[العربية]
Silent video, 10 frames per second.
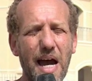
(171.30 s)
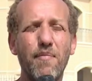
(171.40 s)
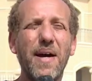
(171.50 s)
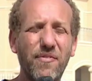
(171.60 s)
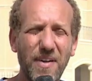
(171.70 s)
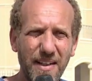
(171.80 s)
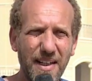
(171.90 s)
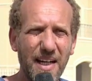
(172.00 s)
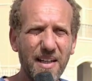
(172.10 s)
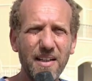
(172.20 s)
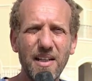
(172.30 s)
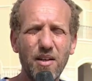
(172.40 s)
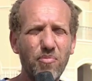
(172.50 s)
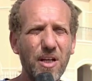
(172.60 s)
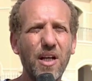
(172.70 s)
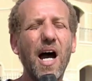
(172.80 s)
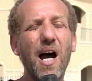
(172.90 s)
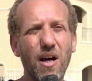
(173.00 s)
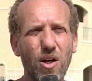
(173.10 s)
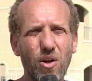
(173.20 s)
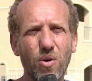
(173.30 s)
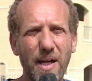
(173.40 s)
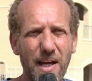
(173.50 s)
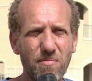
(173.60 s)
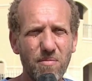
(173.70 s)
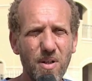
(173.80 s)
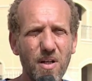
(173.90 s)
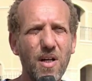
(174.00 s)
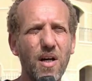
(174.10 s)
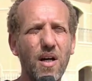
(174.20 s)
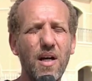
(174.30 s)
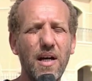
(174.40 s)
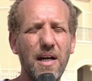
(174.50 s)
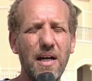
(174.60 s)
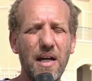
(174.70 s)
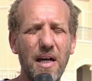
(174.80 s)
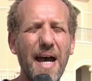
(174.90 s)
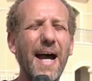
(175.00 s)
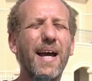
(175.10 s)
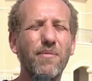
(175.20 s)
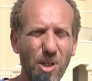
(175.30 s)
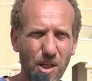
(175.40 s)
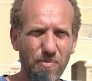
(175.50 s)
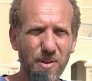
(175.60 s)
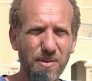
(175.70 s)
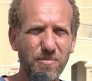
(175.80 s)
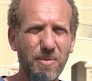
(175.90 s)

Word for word: اعمال فنيه من الحجر الرخام احجام ضخمه